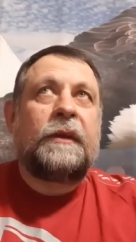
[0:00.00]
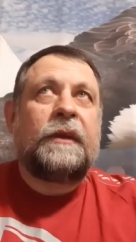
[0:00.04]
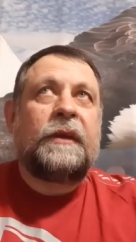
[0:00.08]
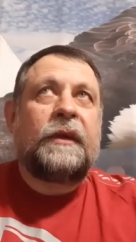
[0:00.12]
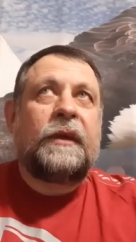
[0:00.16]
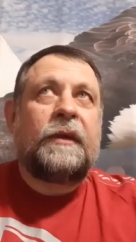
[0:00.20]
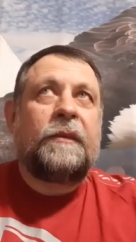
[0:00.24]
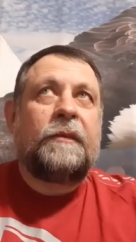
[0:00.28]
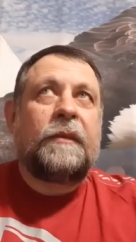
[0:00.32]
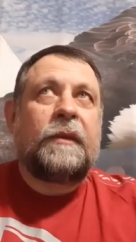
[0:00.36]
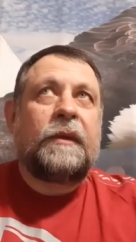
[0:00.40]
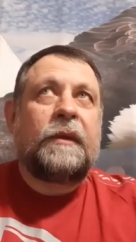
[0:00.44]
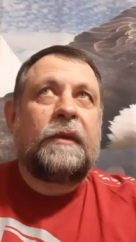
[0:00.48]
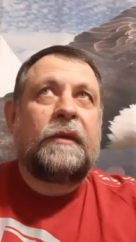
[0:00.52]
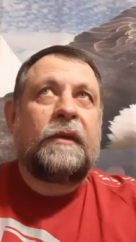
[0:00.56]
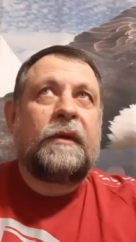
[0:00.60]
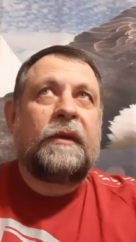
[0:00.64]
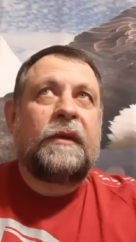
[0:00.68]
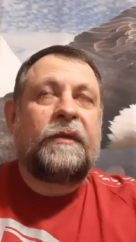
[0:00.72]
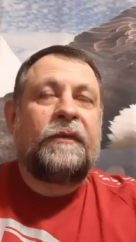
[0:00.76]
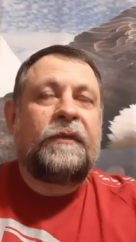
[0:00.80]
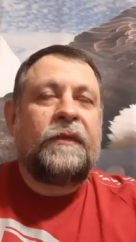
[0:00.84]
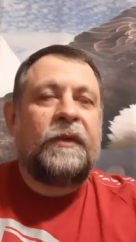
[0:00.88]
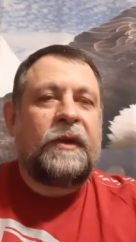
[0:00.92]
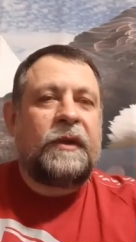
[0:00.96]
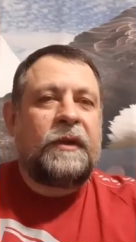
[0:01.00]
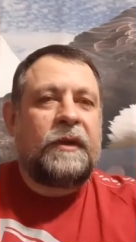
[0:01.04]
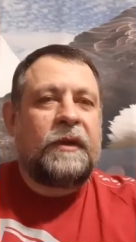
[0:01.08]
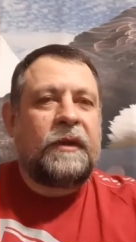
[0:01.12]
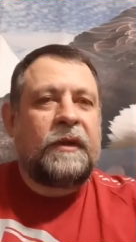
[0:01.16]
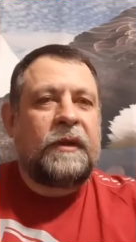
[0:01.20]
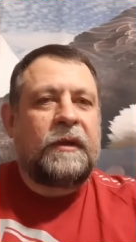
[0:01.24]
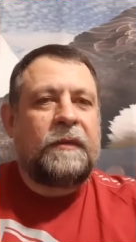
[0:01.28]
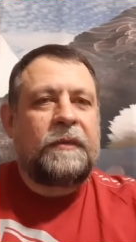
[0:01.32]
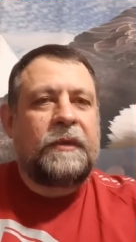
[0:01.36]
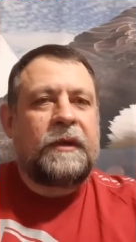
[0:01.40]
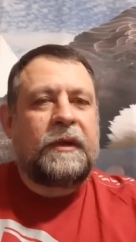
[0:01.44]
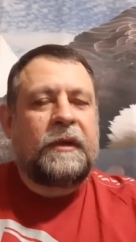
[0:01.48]
тем
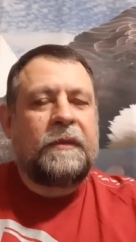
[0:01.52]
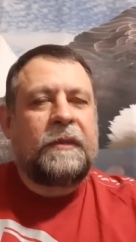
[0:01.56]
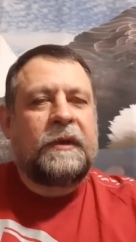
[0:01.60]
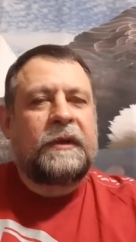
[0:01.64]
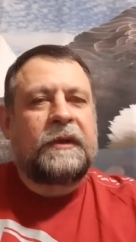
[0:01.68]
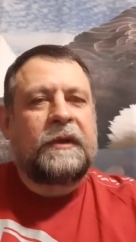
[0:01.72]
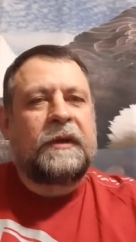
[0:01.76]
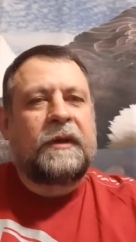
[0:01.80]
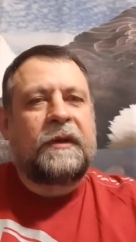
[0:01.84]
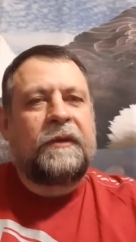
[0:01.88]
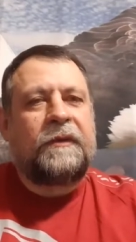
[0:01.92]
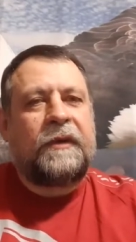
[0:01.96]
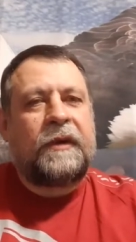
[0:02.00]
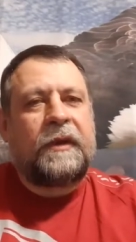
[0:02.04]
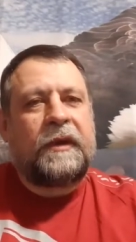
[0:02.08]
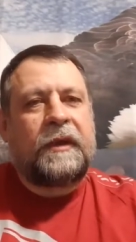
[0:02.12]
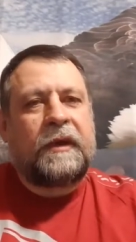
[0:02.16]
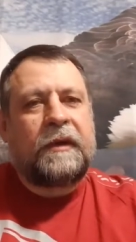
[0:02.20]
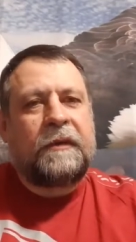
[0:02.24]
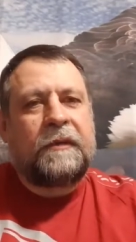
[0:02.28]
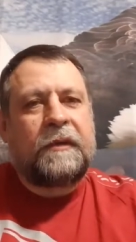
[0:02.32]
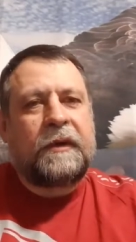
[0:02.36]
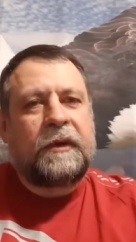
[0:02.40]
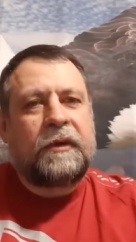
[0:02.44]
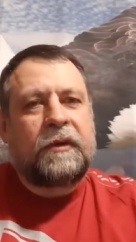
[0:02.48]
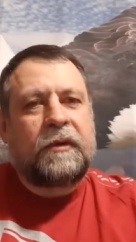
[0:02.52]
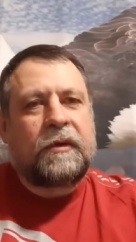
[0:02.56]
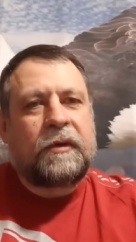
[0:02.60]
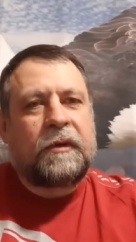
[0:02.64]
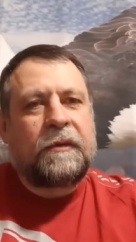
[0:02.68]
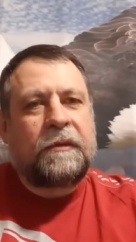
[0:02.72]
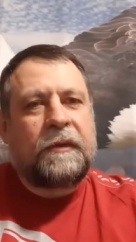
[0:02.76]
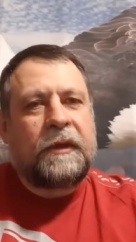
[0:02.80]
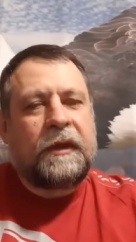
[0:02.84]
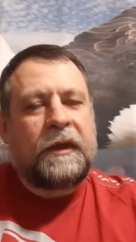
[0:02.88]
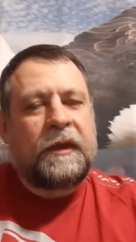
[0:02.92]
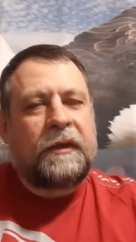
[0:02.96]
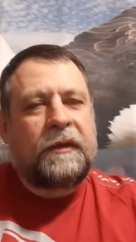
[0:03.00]
ведением, тем откровением,
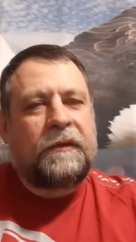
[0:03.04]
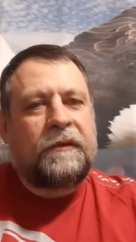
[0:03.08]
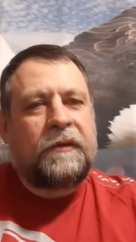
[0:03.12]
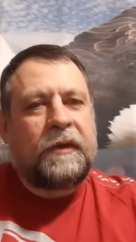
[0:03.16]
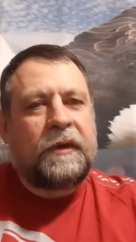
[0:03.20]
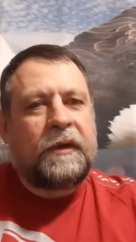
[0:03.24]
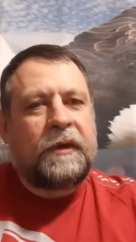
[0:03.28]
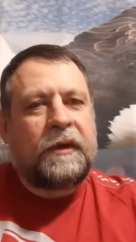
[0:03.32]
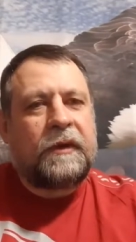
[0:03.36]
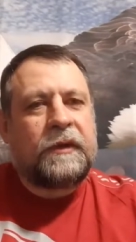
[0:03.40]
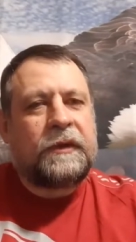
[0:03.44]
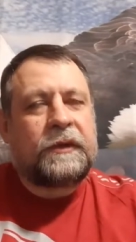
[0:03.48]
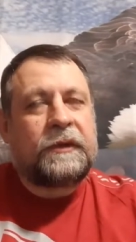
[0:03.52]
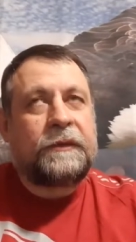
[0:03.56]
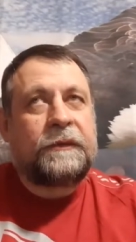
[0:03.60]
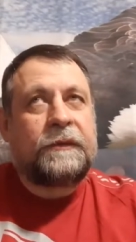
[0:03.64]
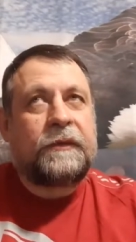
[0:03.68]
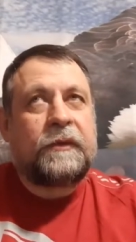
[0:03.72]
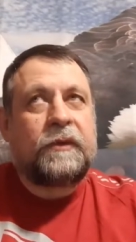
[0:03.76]
которым я двигаюсь